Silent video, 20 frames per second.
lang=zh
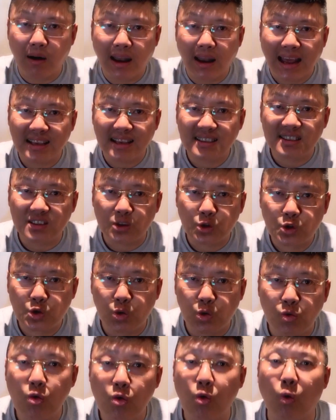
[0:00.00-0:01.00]
来自
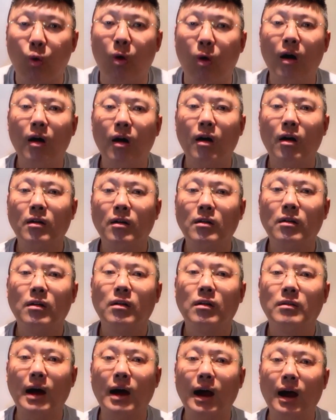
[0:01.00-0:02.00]
中国，
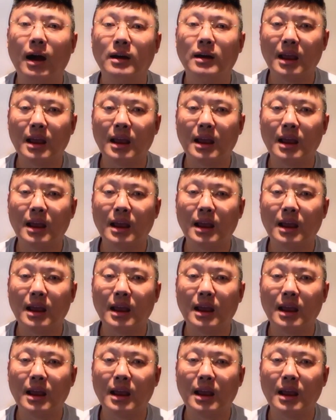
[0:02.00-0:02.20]
啊。